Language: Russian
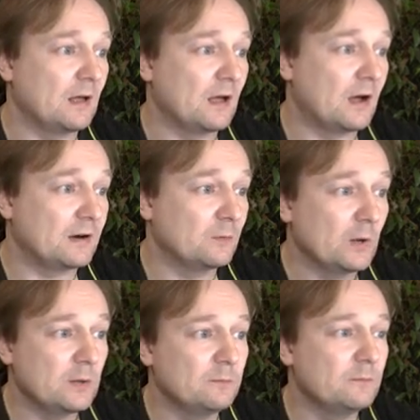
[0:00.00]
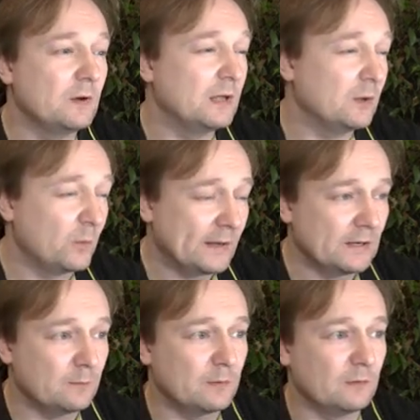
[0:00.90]
are
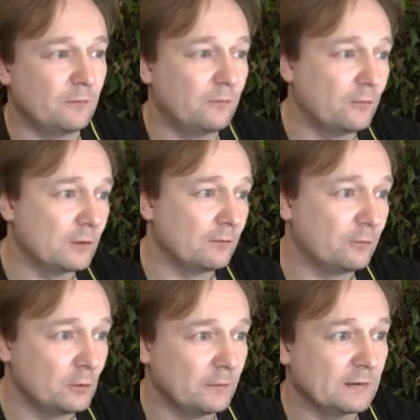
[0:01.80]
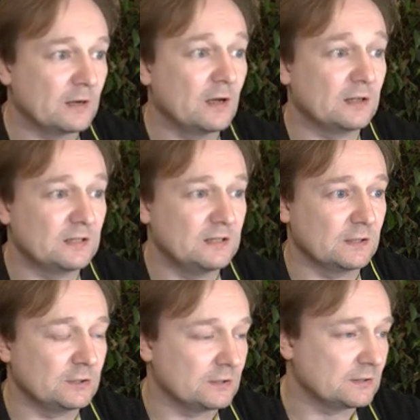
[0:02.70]
available for the following
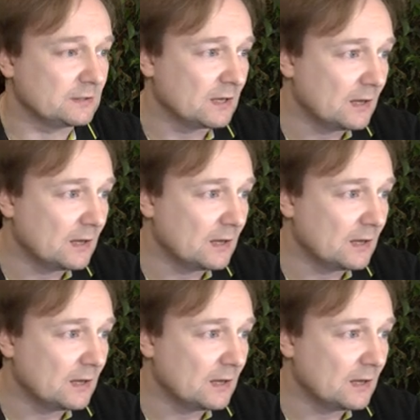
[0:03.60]
architectures.